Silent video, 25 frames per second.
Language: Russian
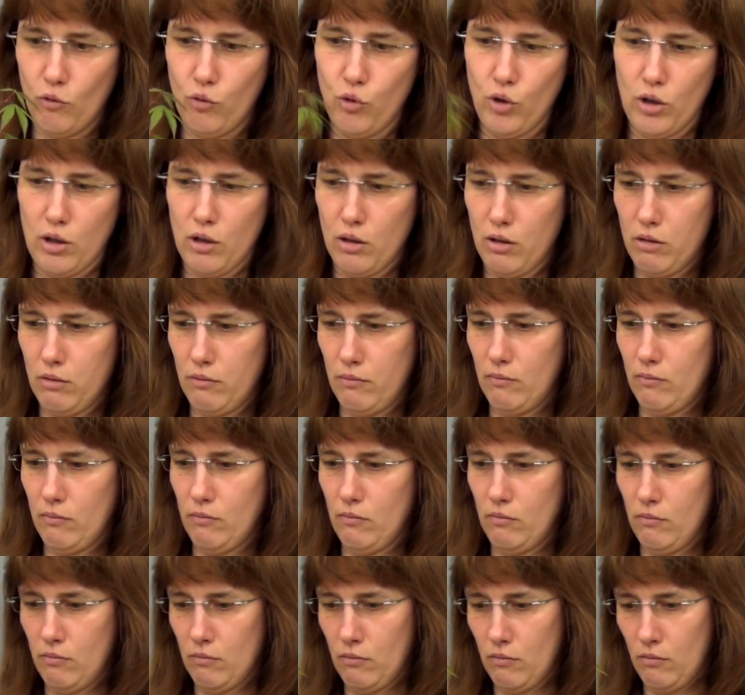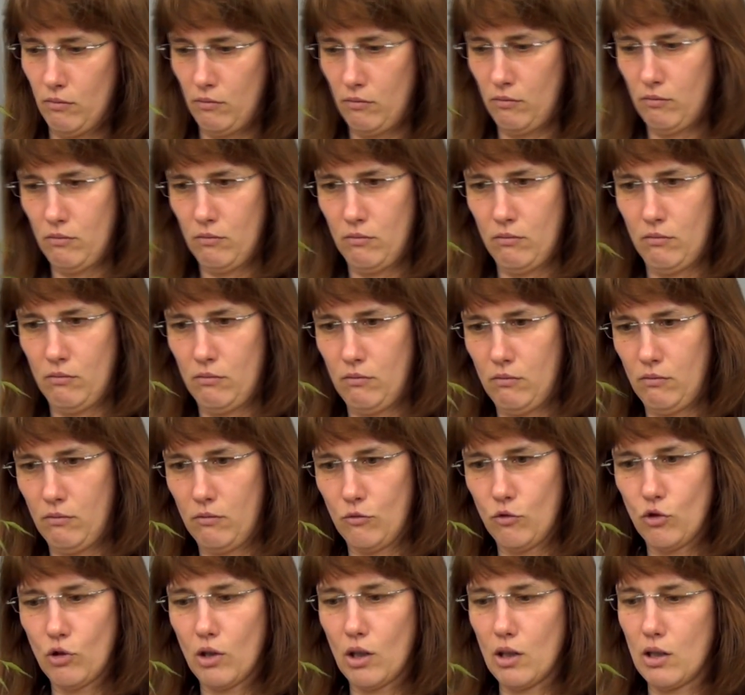Вот
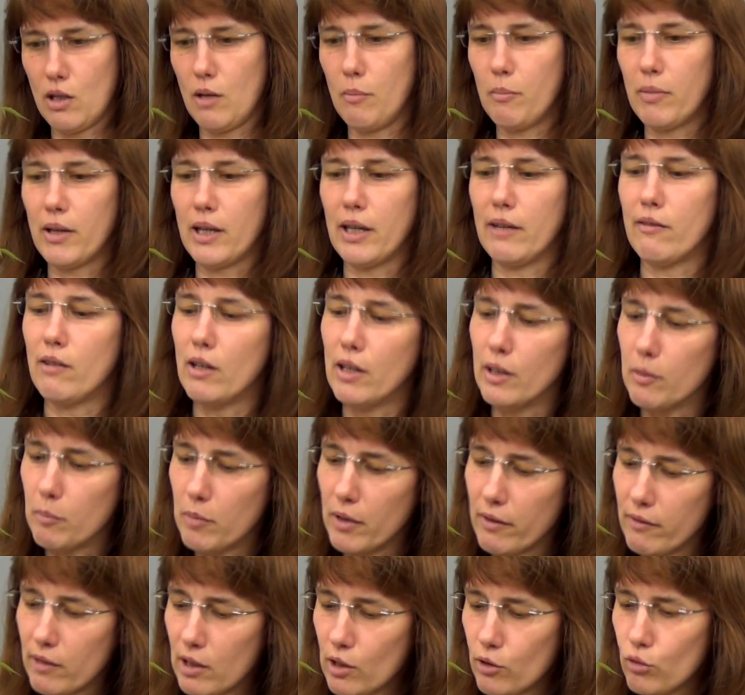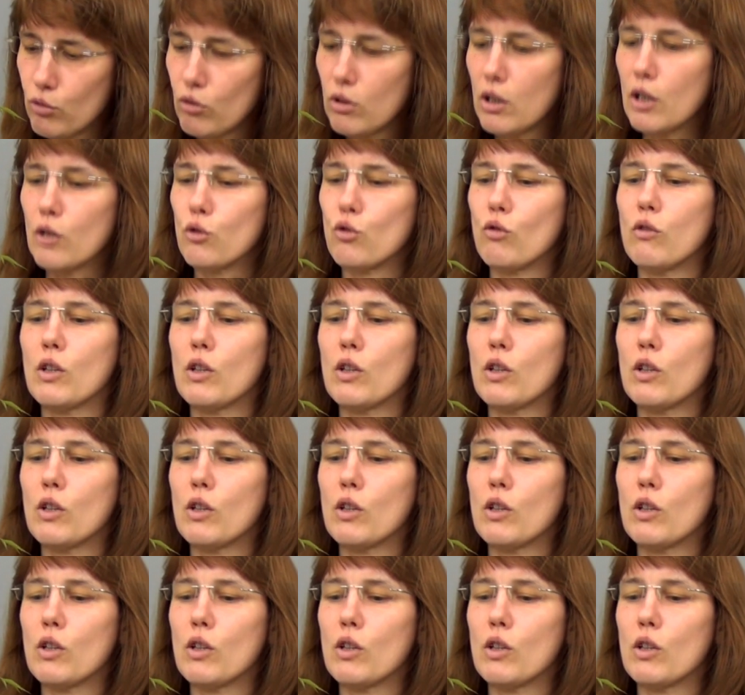если правильно повернула,